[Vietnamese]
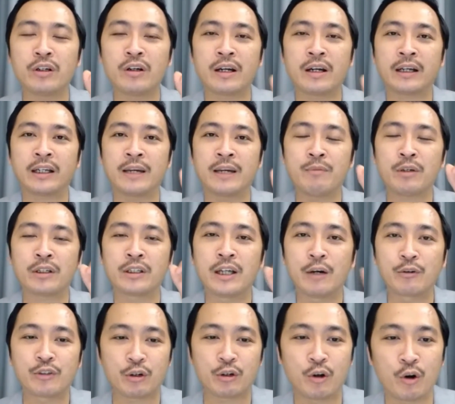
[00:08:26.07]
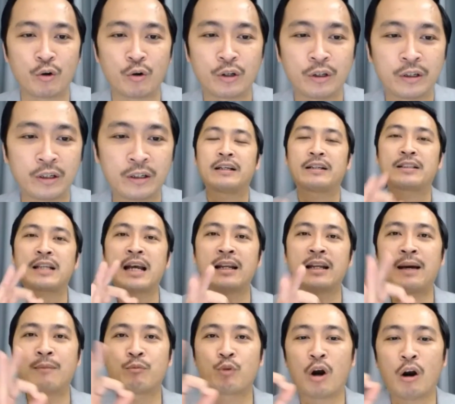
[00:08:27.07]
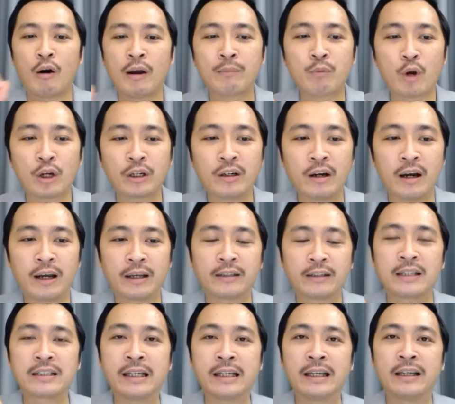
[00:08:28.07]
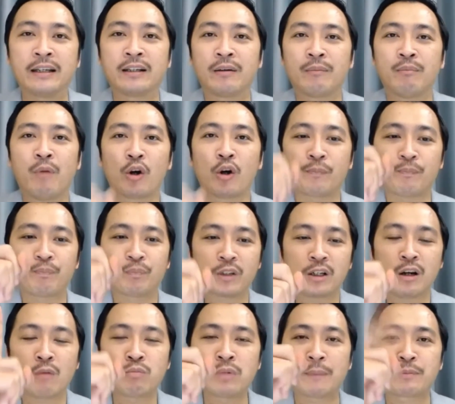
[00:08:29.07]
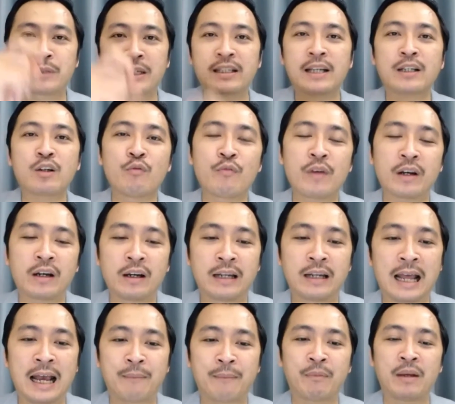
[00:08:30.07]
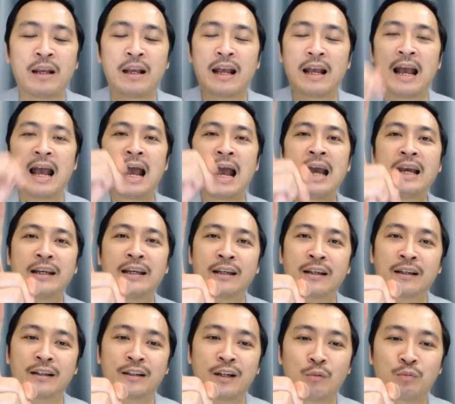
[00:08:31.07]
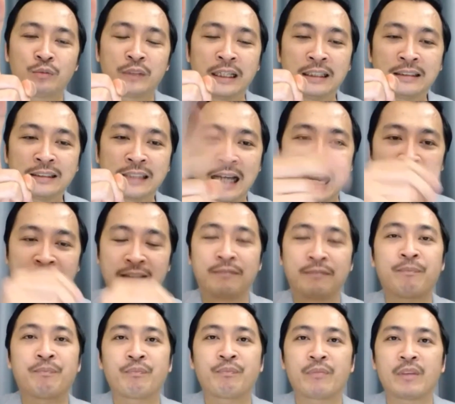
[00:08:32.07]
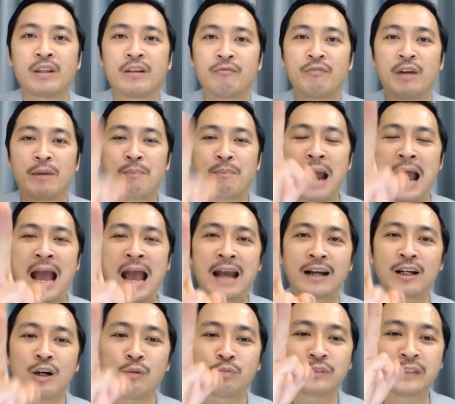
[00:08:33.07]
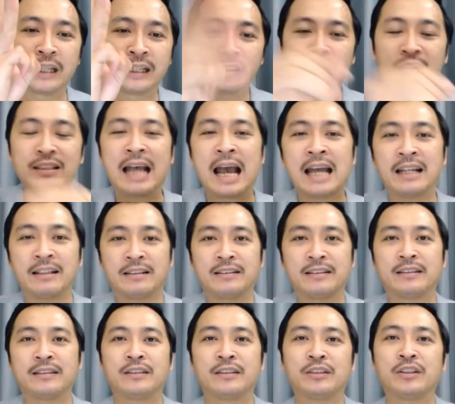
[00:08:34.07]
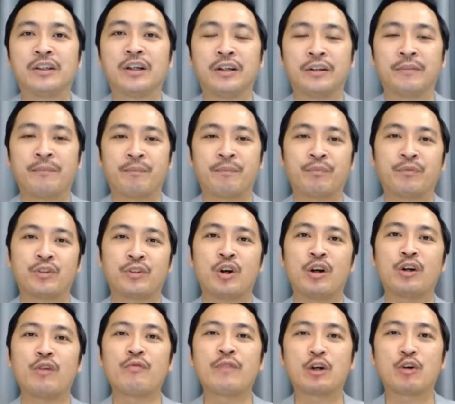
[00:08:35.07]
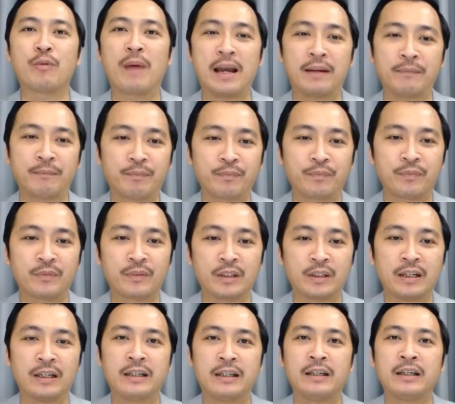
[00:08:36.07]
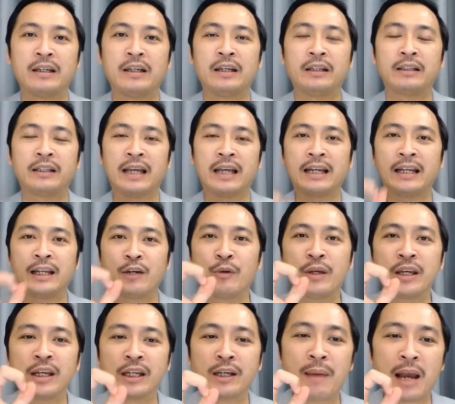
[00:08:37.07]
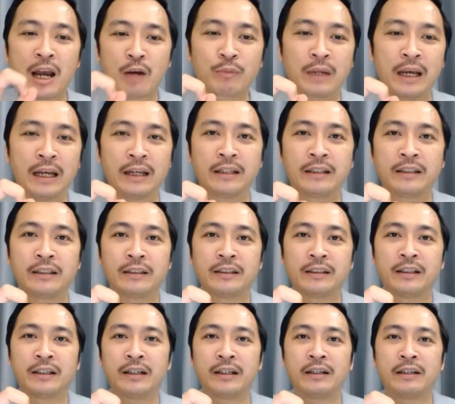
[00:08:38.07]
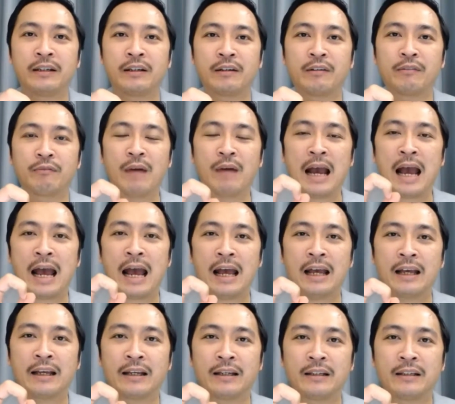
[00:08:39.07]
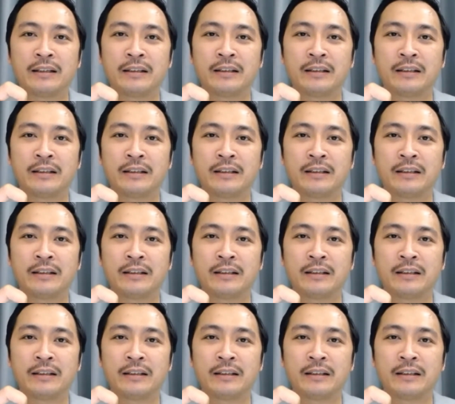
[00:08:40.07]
những người đã kiếm được nhiều triệu đô. Sai lầm của hết mọi người là gì? 1. Không lập danh sách công việc cần làm. 2. Không tính tiền. Và 3. Không tính thời gian rồi cho công việc của bạn. Đấy. Thì hãy lưu ý cái bài học này. Đấy. Và